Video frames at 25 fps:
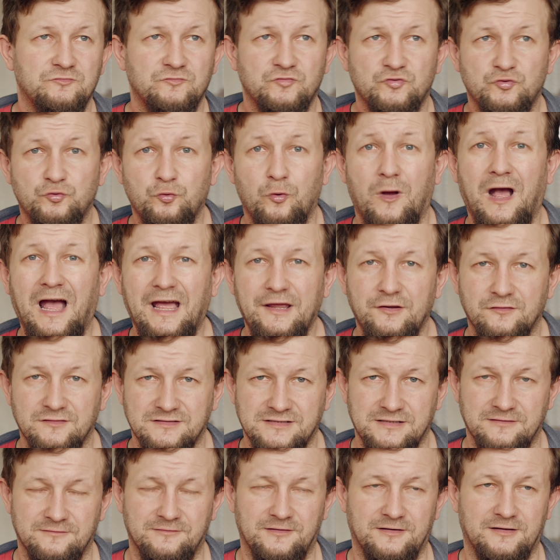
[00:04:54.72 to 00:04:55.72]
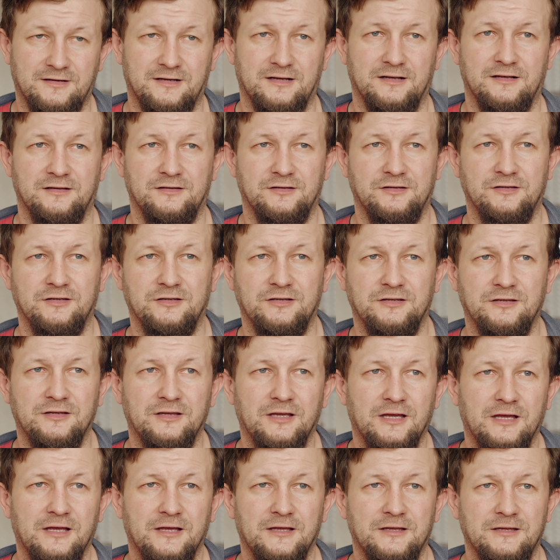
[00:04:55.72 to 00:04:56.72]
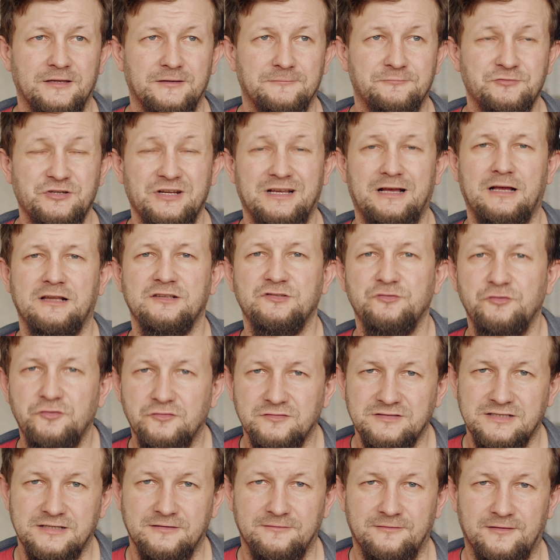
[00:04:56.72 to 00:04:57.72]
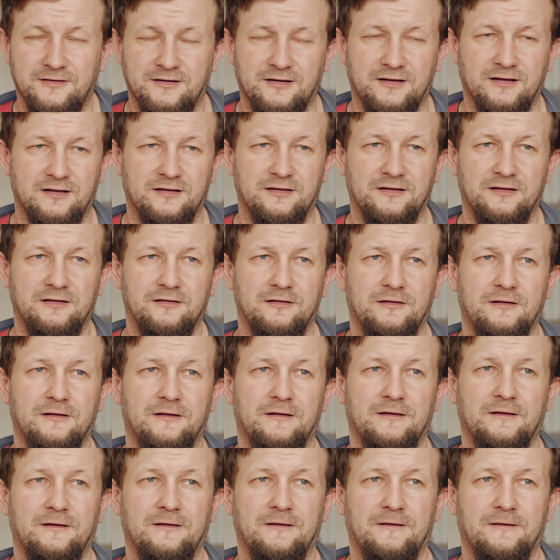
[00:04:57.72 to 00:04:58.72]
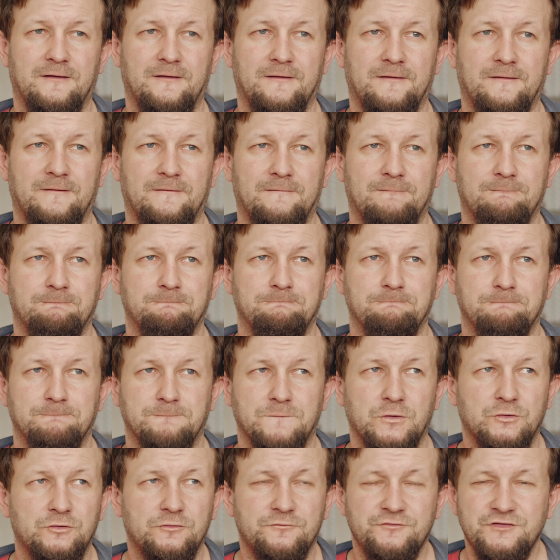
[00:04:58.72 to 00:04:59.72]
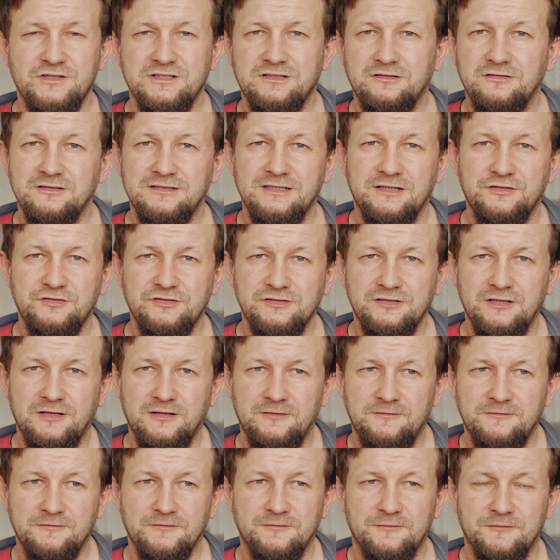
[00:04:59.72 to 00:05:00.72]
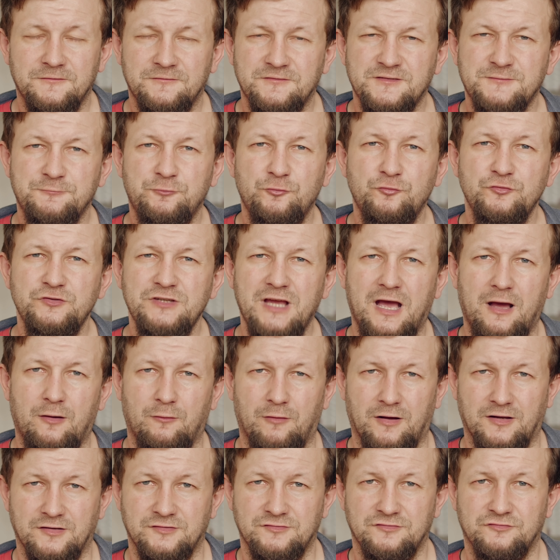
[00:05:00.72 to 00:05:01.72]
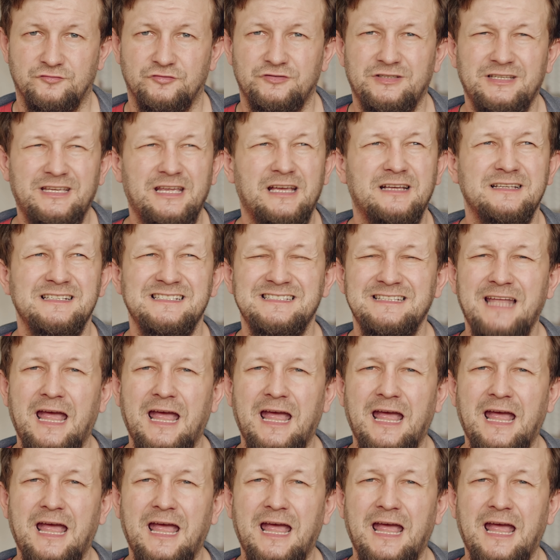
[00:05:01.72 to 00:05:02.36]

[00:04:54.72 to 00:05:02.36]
słuchając Ewangelii i, i przekazując Ewangelię, no to wszystko zaczyna współdziałać. To tak jak z